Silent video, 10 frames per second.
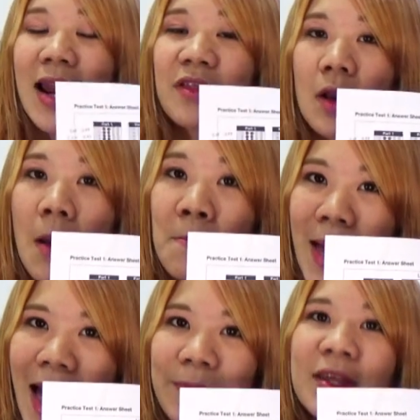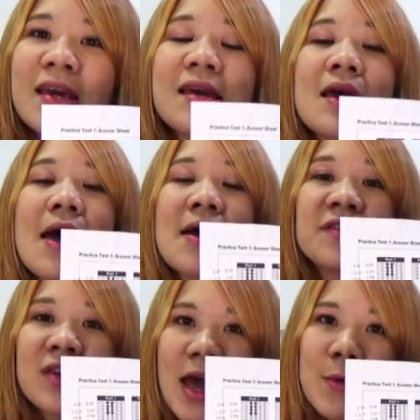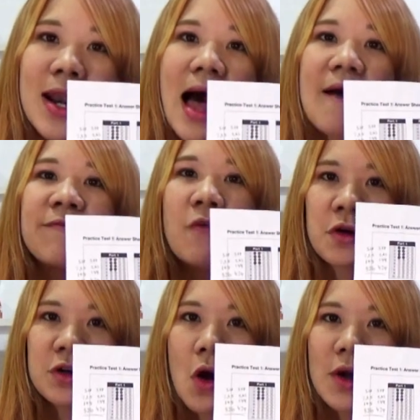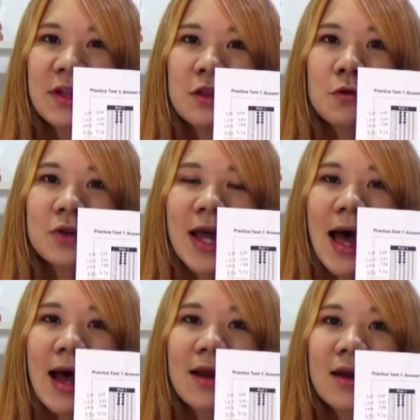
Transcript: และสำหรับแบบที่ใช้เวลาฝนน้อยที่สุดค่ะ